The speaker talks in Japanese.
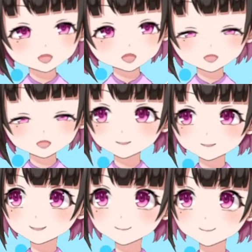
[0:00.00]
ません。
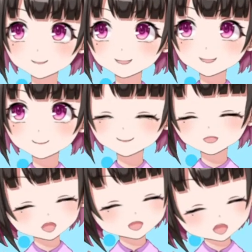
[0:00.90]
浦和レッズに勝って
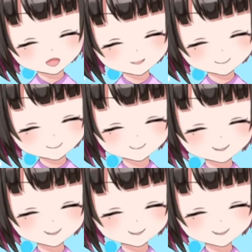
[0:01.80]
ほしいです。